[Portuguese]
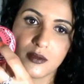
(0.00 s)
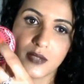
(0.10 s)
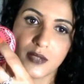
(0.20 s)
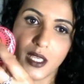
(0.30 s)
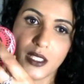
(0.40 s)

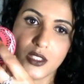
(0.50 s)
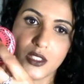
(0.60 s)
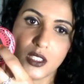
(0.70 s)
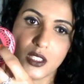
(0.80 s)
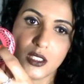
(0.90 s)
A
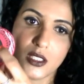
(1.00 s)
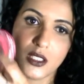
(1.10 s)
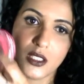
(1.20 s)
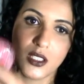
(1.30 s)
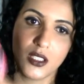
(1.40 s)
redinha.
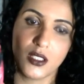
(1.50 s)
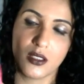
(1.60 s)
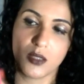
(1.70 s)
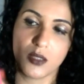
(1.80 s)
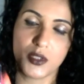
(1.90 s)

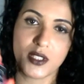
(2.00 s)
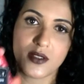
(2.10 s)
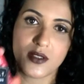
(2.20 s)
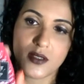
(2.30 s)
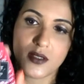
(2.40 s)
Então,
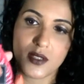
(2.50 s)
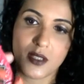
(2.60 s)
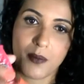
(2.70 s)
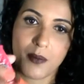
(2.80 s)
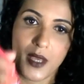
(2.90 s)
muitas vezes
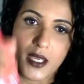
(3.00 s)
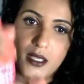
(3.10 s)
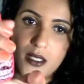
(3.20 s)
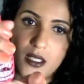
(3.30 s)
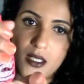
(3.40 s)
você pega
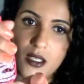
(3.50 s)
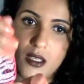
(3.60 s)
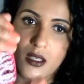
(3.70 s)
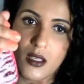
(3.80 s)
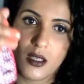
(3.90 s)
aqui
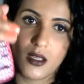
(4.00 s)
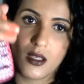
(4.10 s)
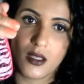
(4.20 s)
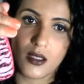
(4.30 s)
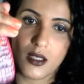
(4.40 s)

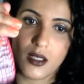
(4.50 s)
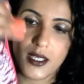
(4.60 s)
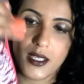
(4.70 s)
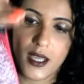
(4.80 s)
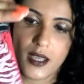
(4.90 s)
e
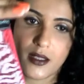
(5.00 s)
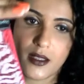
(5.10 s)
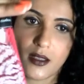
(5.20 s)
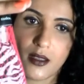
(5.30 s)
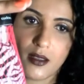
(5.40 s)
ele cai,
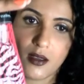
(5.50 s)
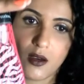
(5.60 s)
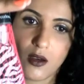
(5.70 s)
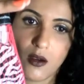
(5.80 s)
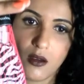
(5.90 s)

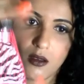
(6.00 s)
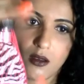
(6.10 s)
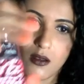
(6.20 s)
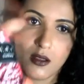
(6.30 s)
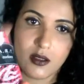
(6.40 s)
ó.
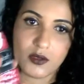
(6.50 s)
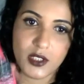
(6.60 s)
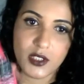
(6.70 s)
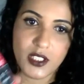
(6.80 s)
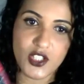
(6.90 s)

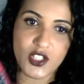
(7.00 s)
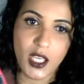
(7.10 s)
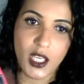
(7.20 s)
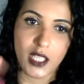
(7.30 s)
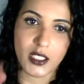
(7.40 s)
Vou nem
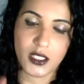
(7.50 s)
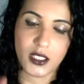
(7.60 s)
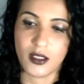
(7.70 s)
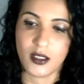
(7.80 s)
deixar cair aqui.